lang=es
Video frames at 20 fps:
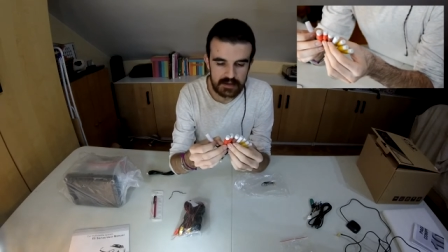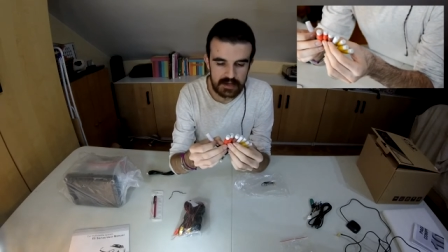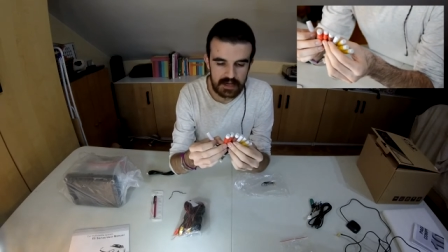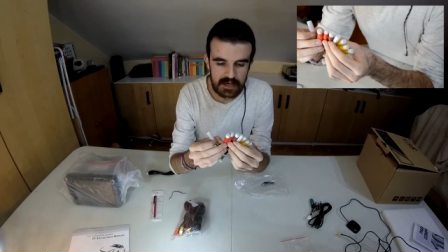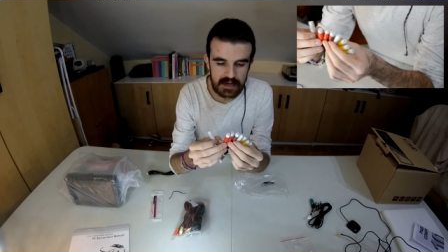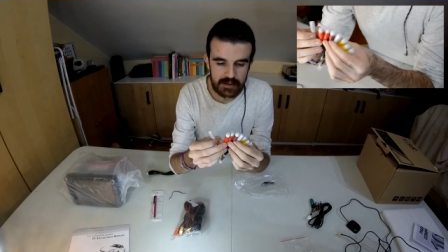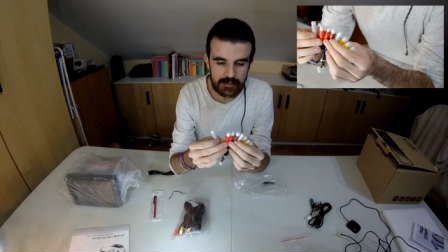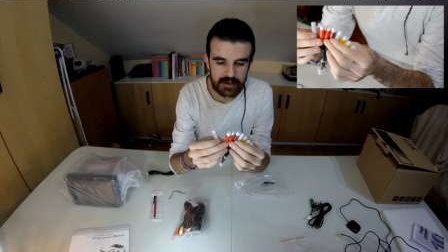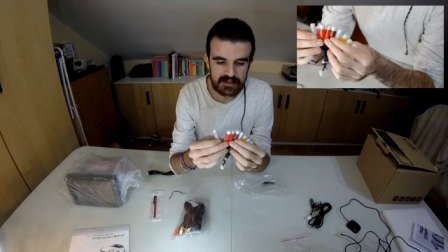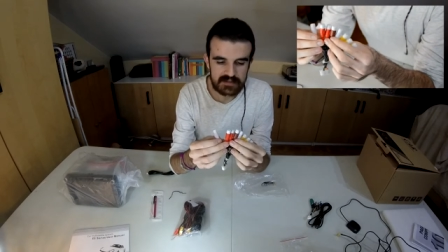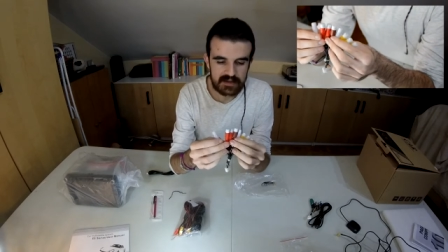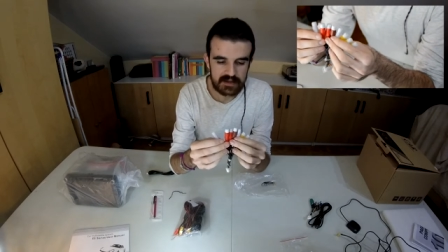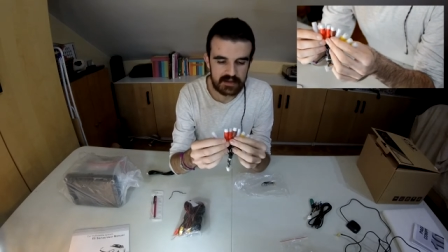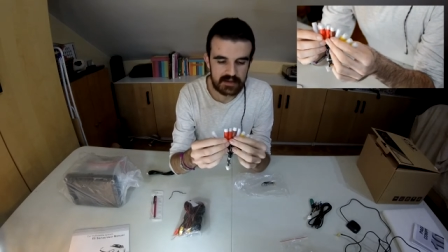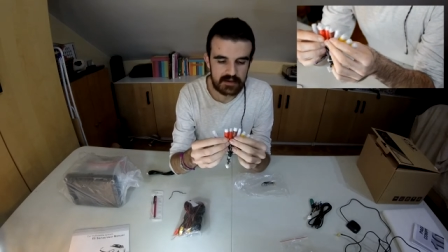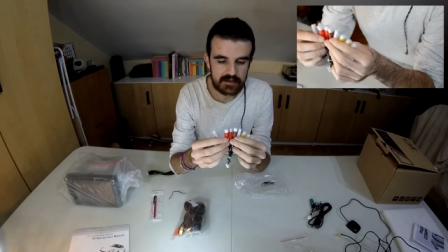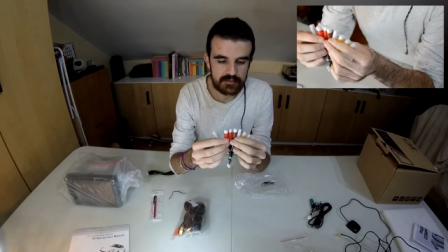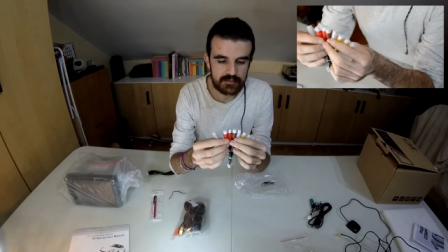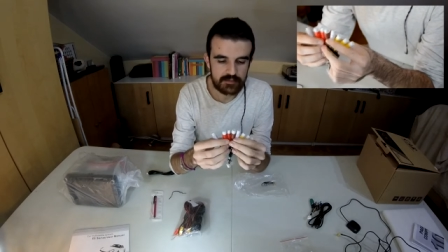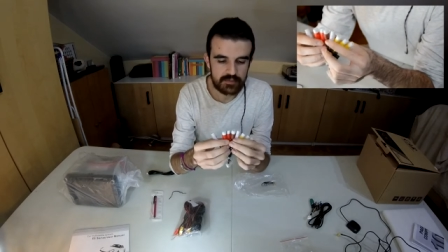en la
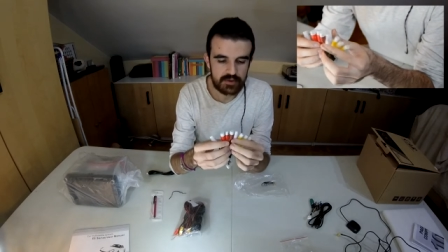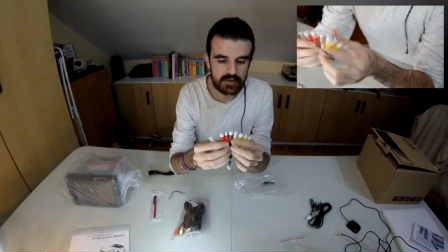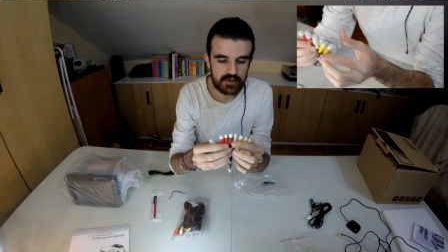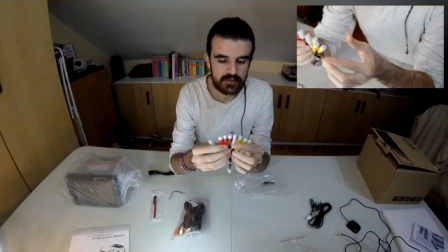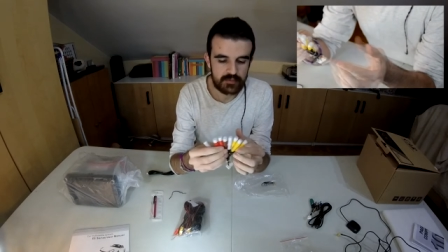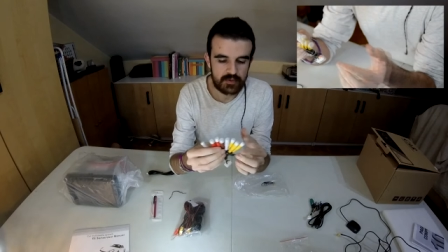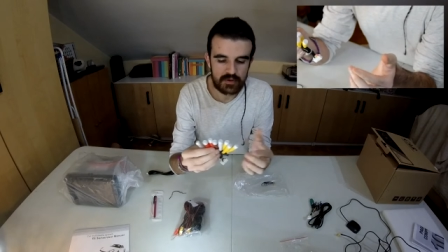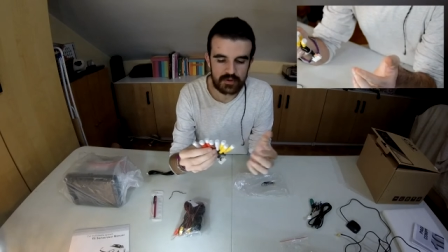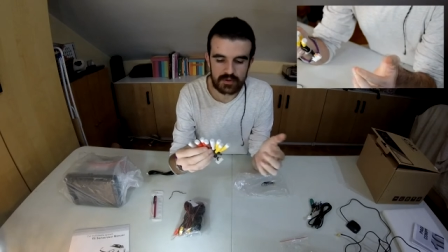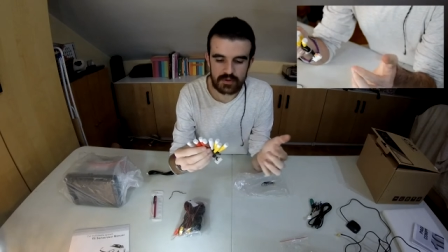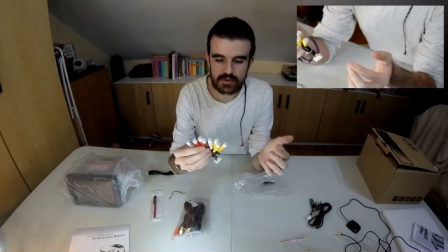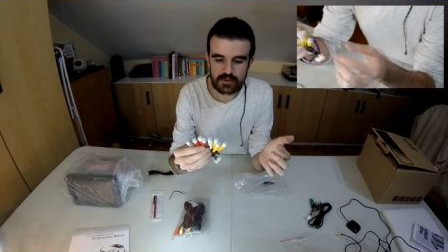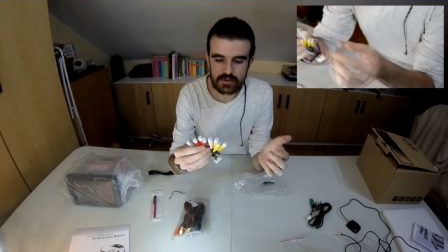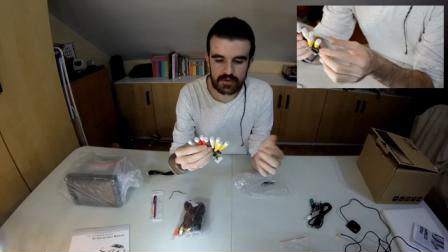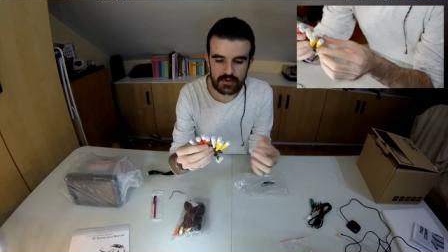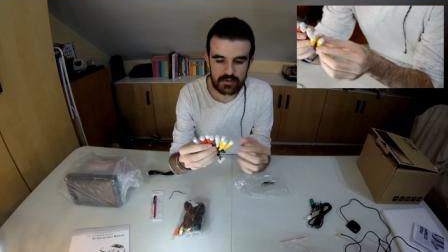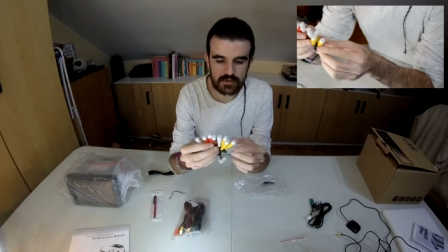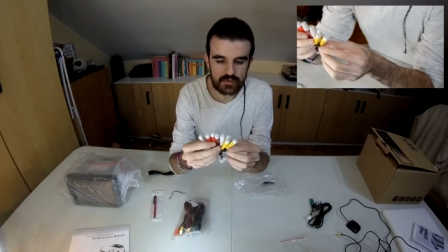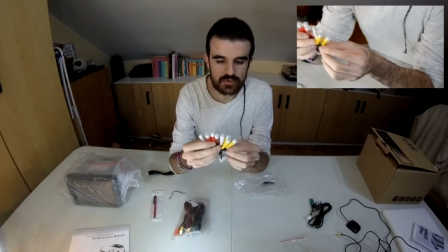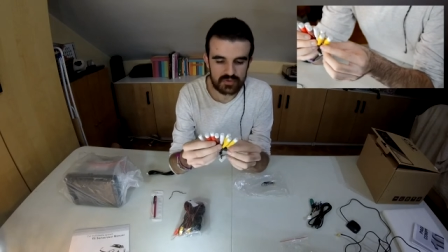pantalla.
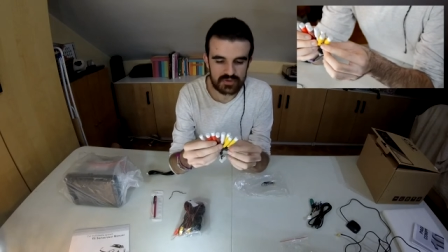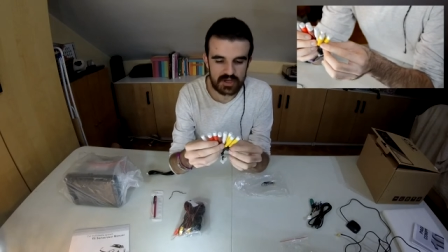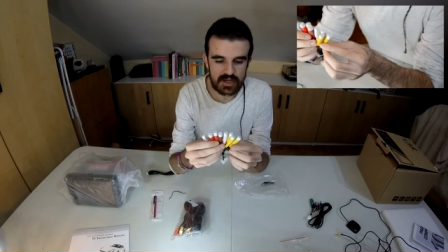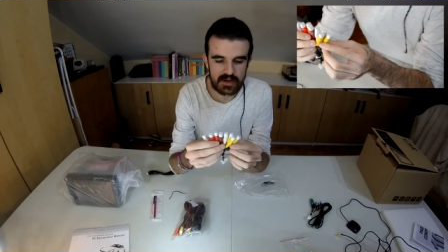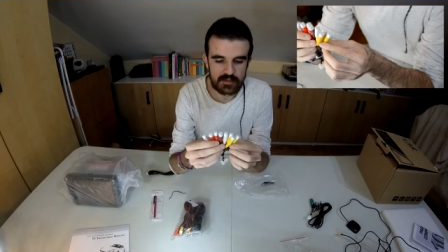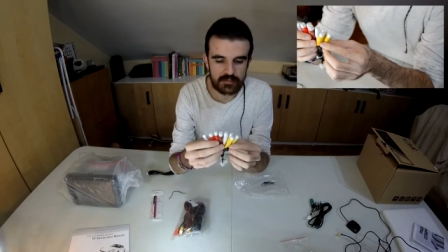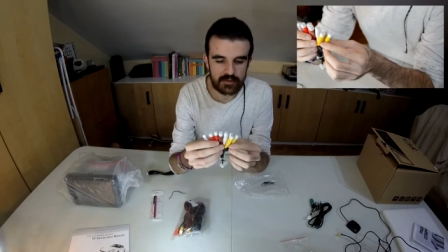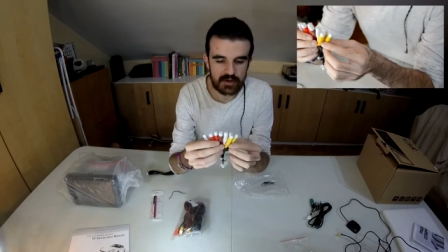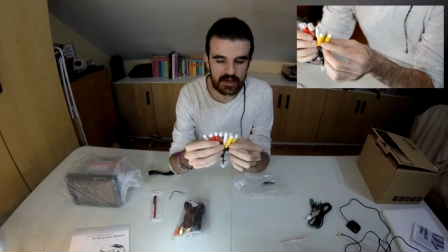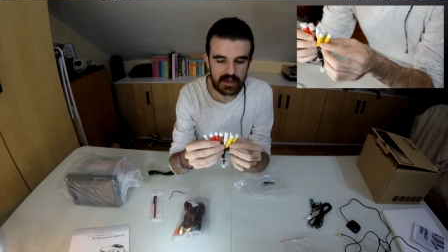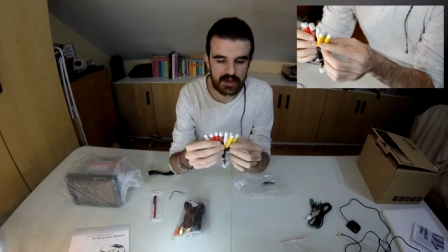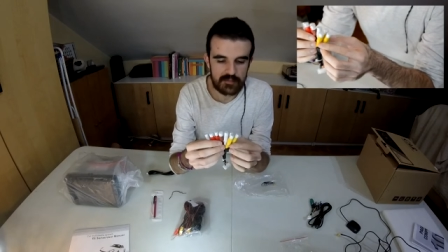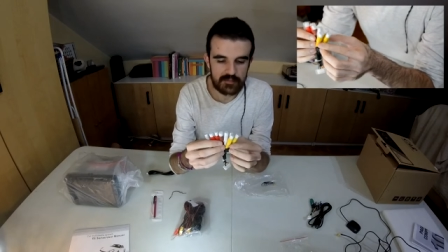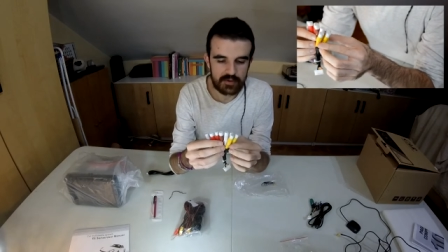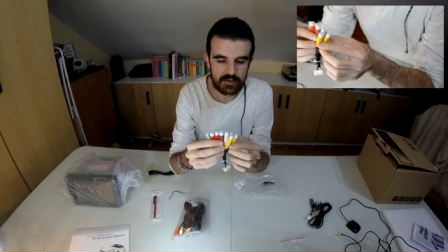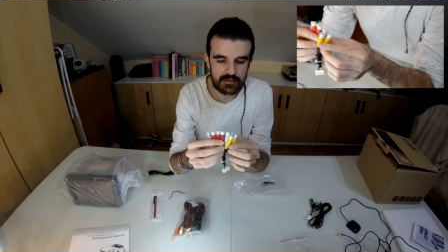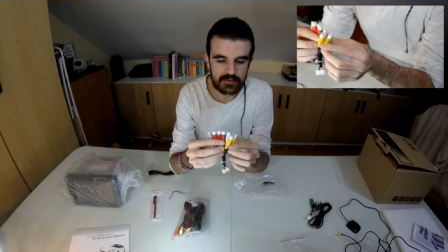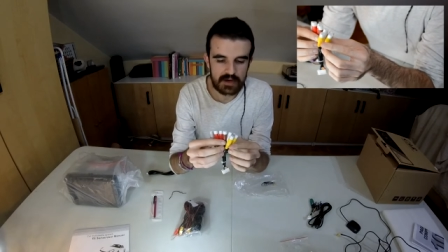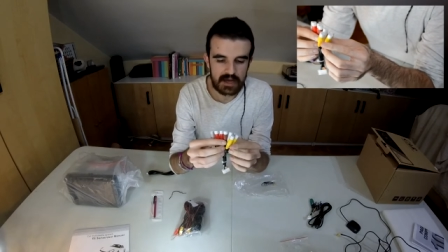Podemos usar, por ejemplo,